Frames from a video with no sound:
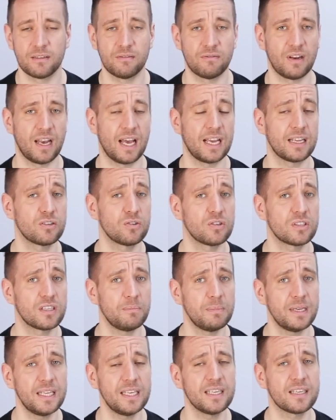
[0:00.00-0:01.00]
Vielleicht durch die
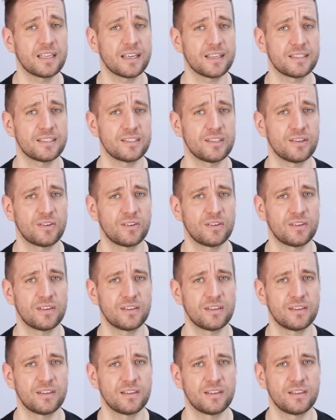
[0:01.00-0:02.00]
Meditation,
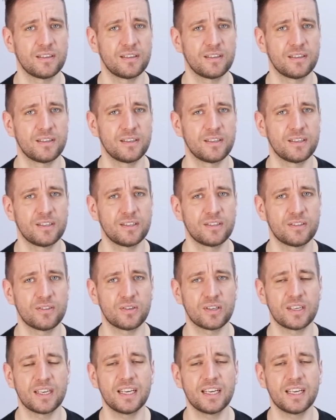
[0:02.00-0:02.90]
durch